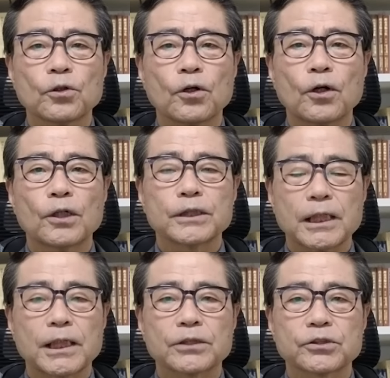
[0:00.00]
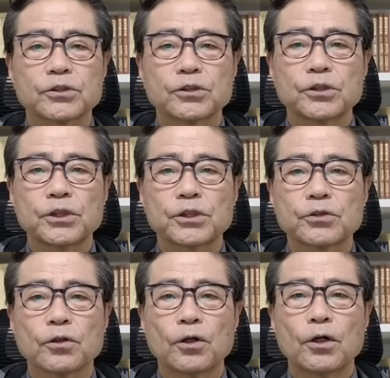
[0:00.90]
の3月12
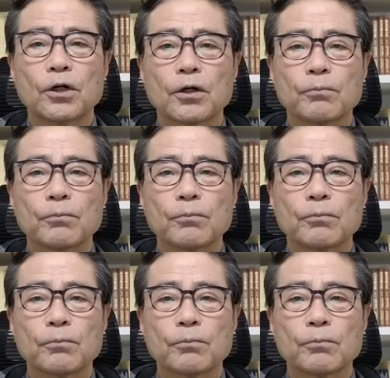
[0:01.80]
日の